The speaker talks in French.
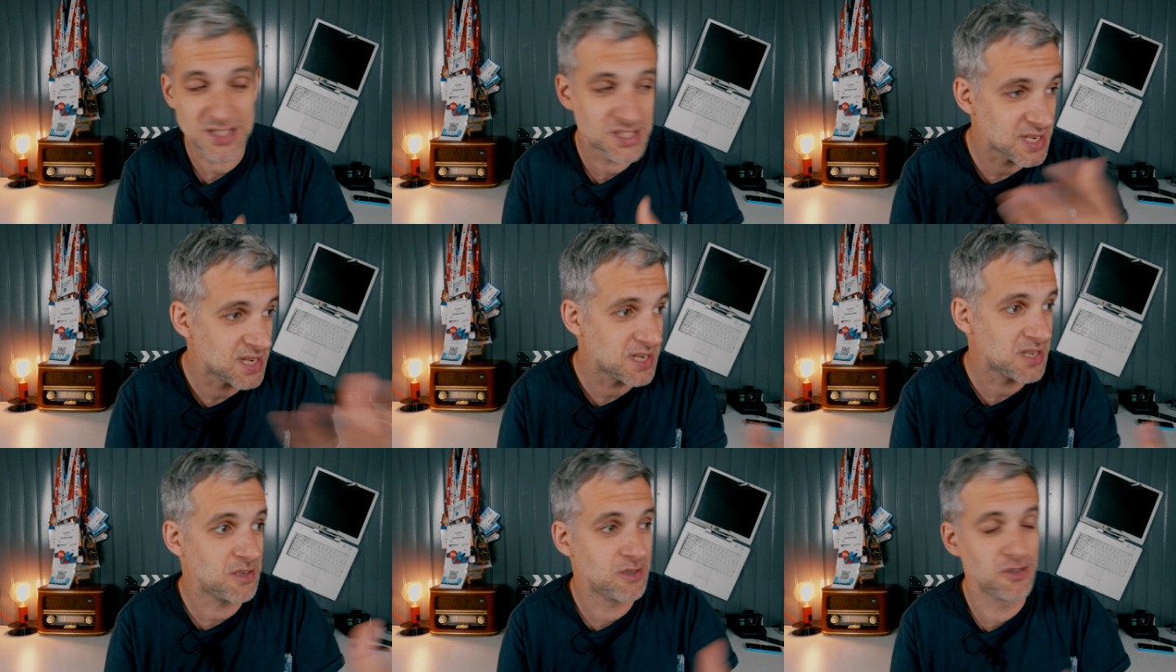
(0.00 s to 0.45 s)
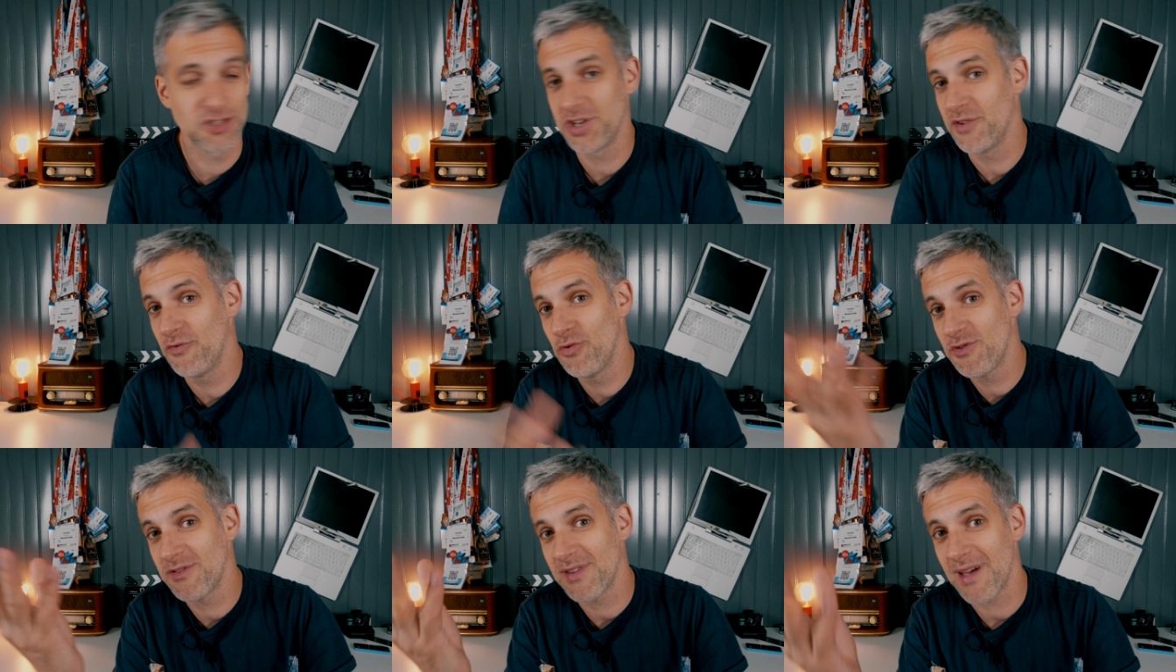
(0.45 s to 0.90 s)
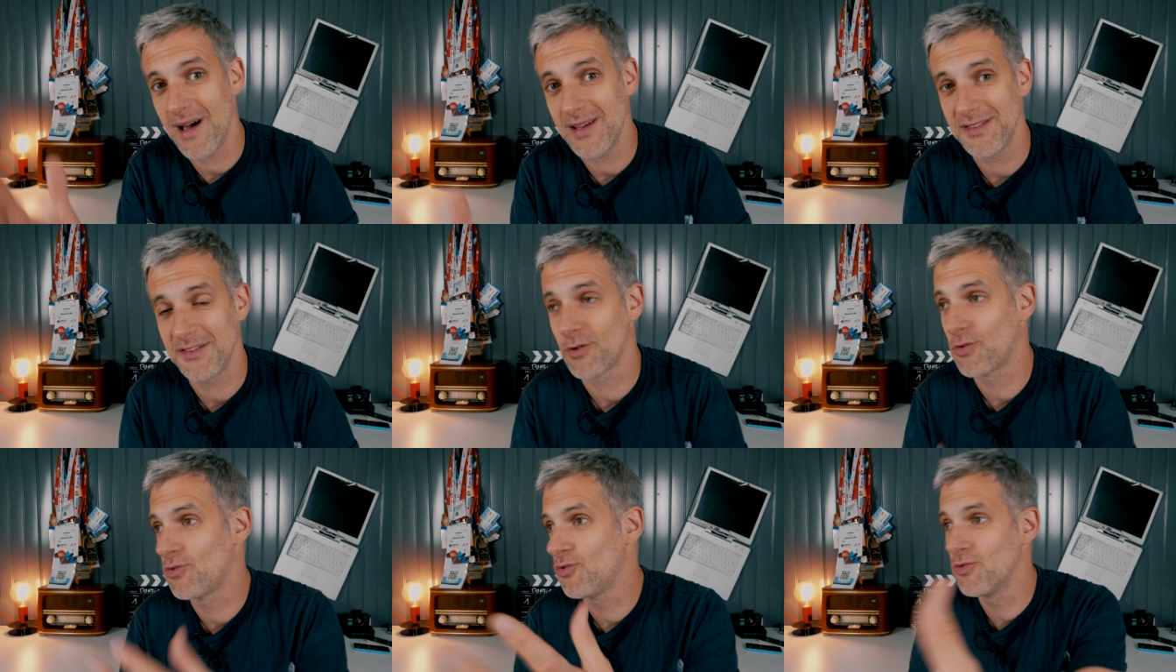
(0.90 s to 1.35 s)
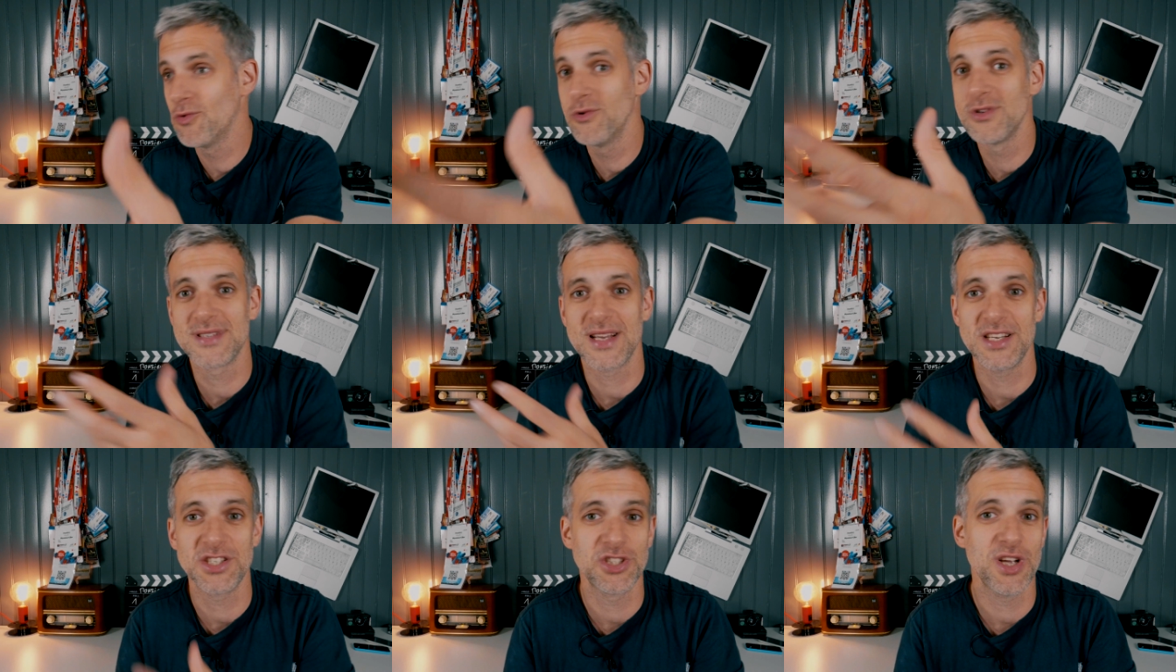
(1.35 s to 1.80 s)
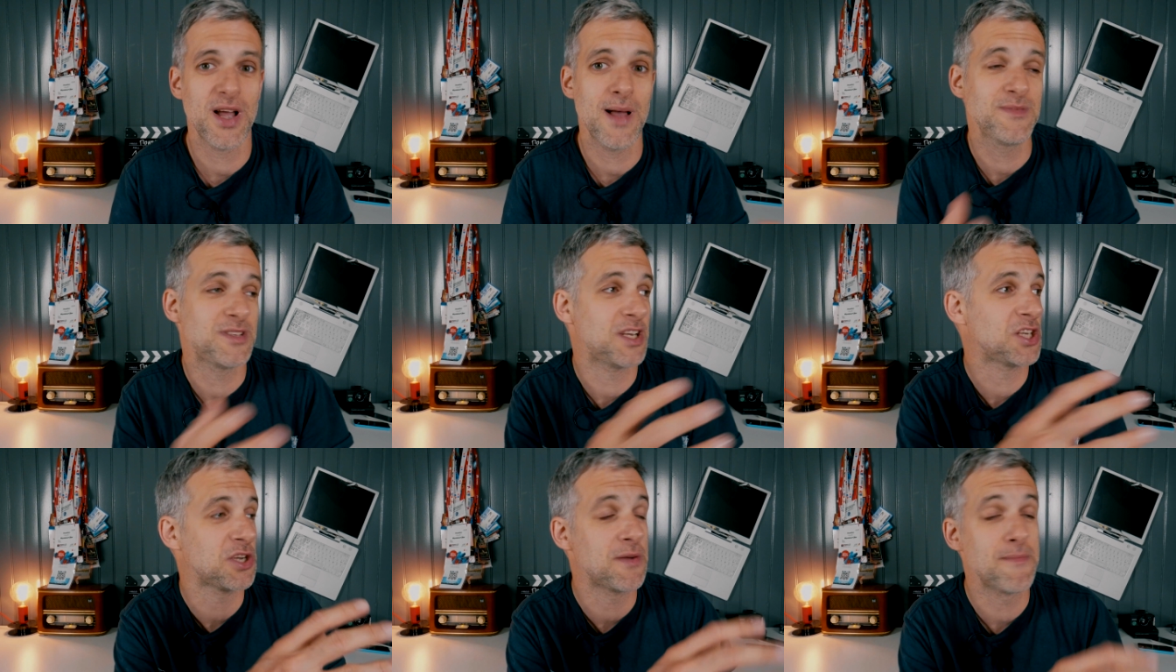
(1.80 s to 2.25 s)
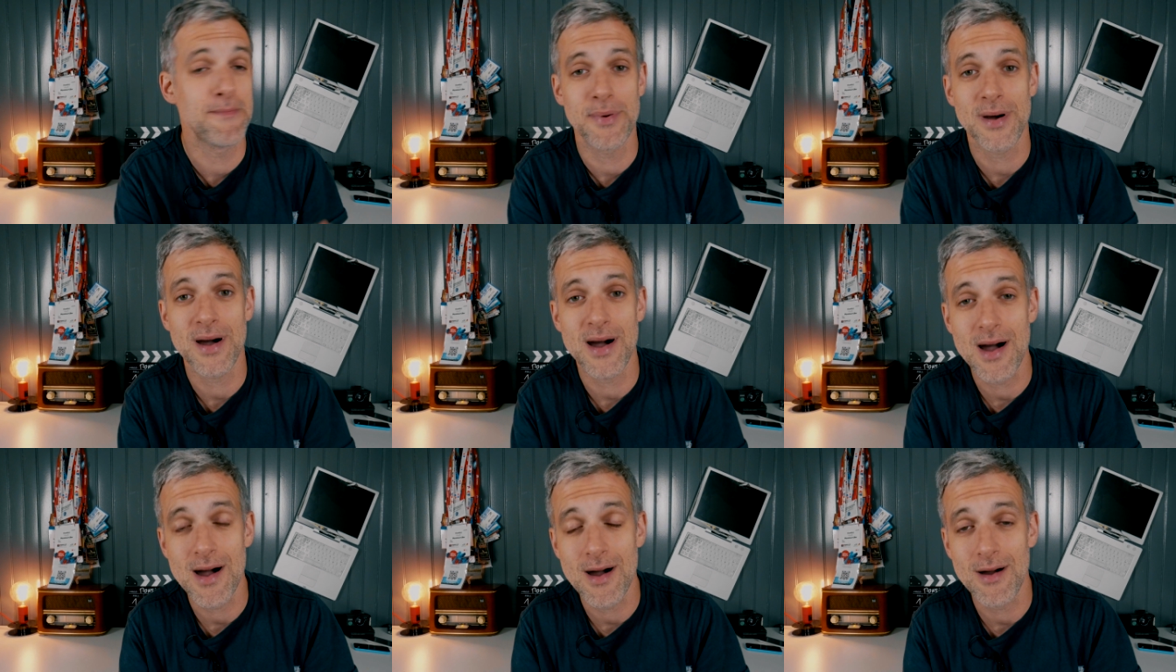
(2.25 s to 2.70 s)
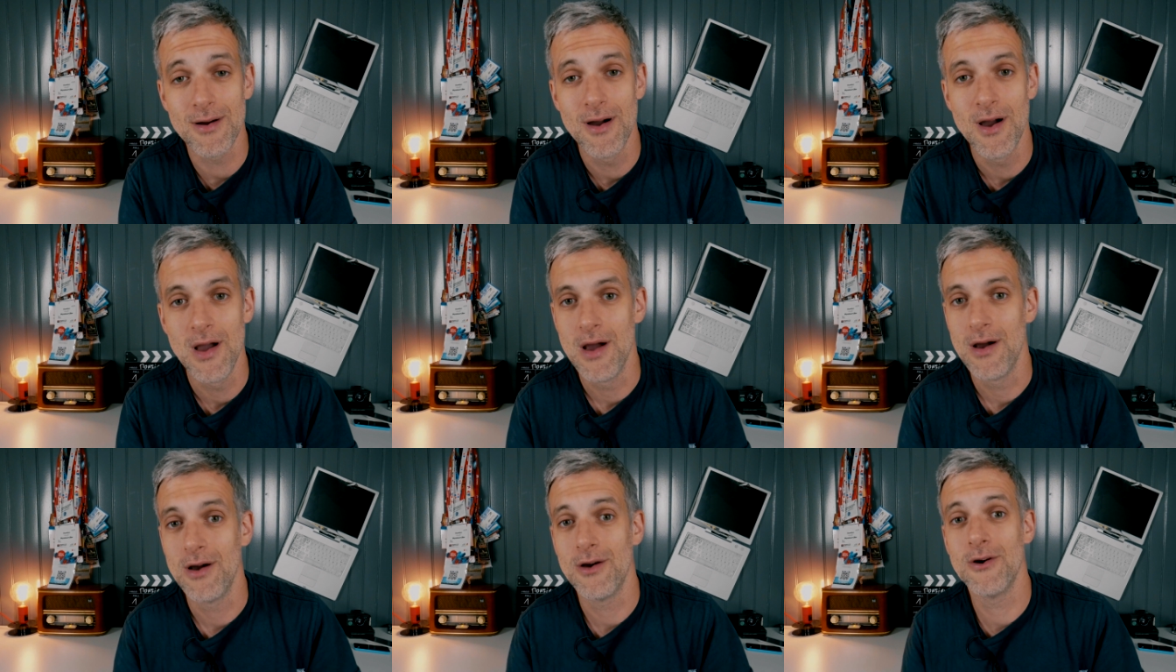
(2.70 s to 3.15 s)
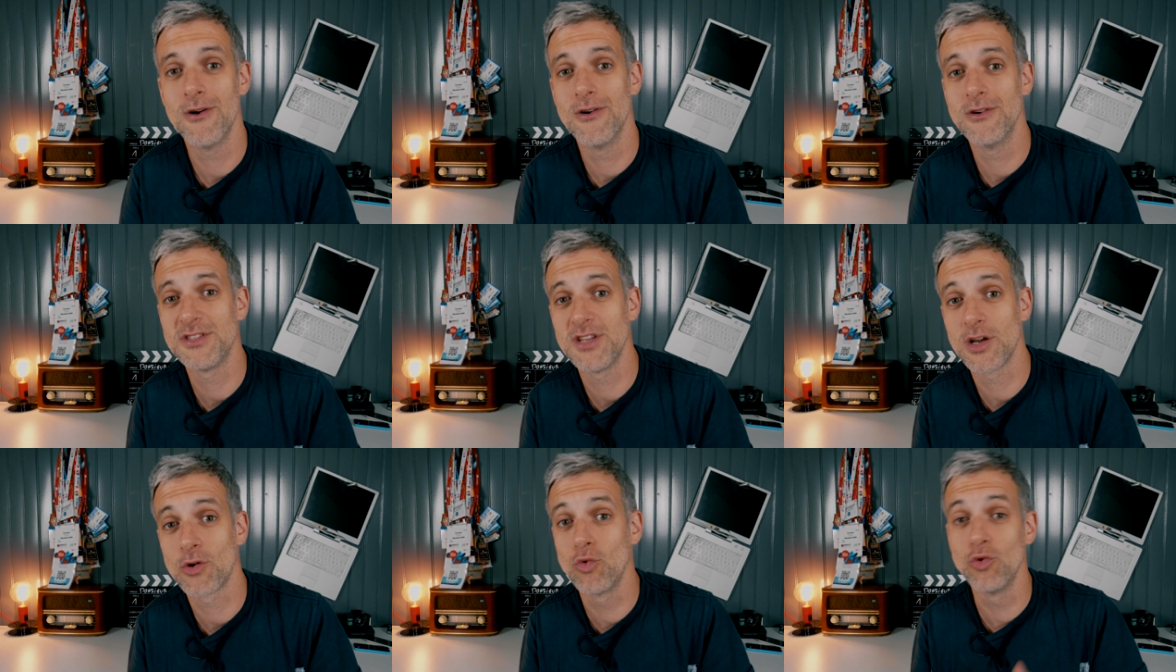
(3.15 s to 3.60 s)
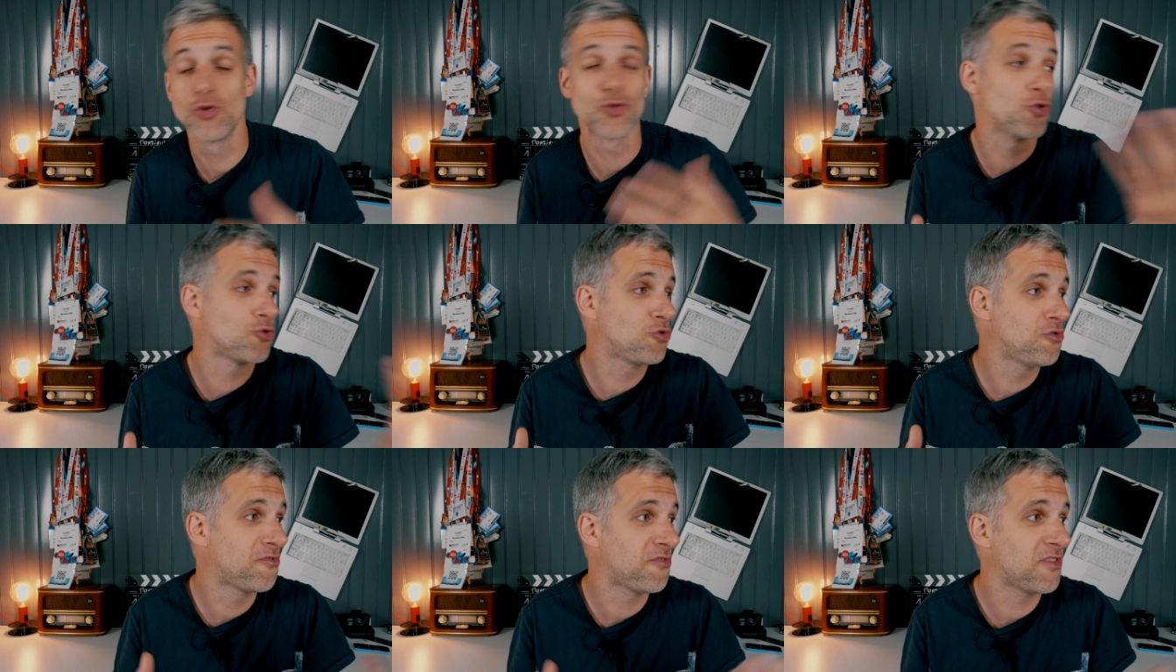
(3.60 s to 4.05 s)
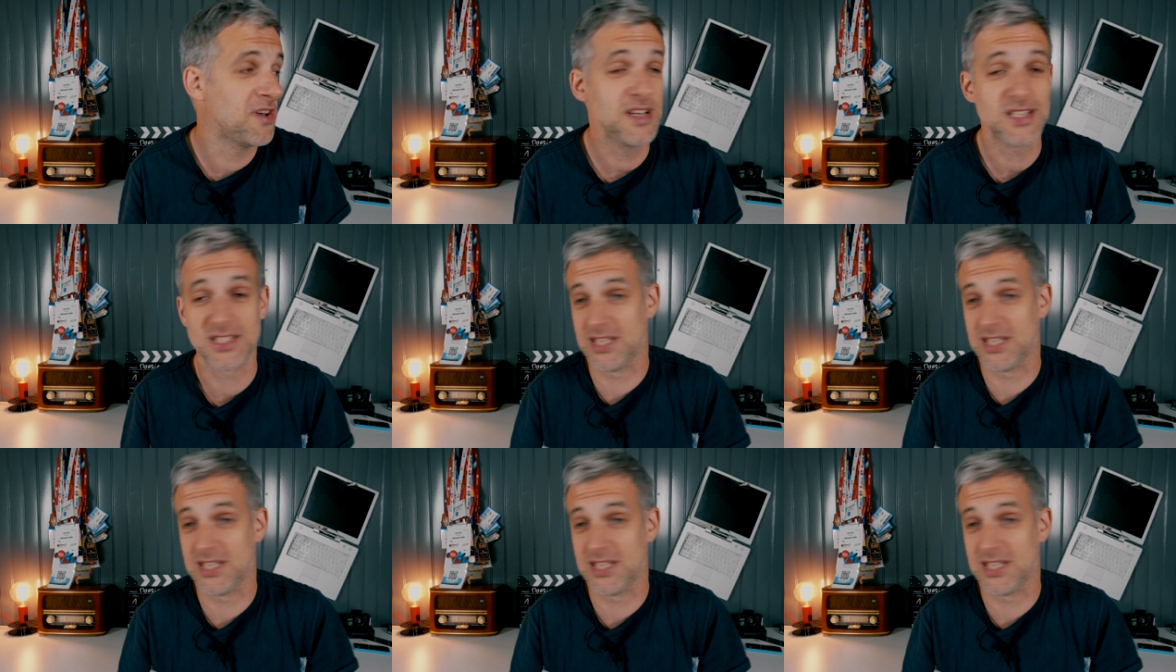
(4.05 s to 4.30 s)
tiens, euh, j'ai vu ça, c'est cool, ça j'aime, ça j'aime pas, euh, c'est cool ce que tu fais,